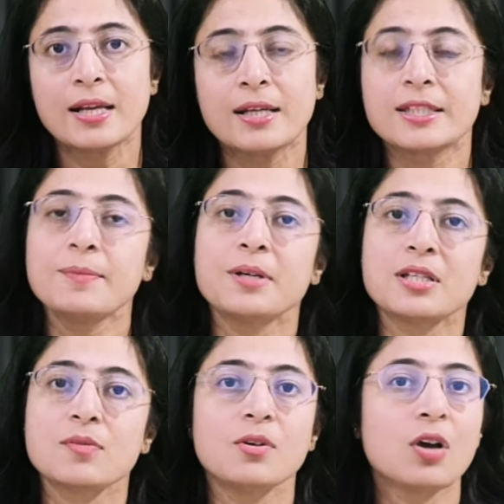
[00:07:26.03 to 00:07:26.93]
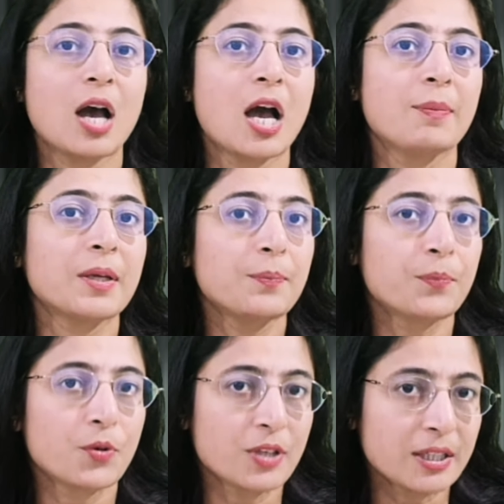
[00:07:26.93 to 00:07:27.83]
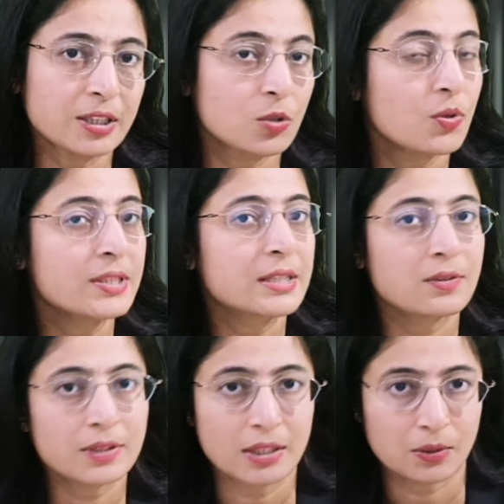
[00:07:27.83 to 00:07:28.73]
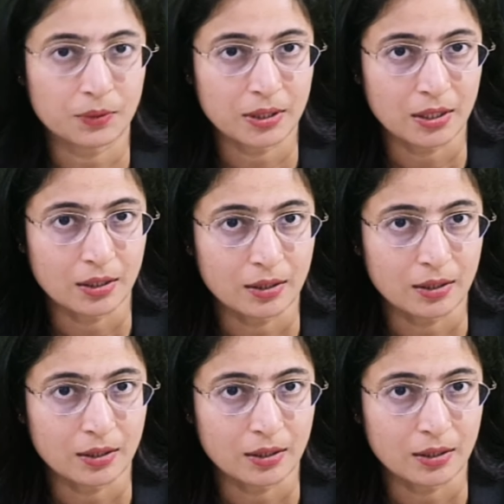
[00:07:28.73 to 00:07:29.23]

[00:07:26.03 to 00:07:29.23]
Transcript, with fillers: जब कस्टमर को आपके प्रोडक्ट की कोई ज़रूरत नहीं होती है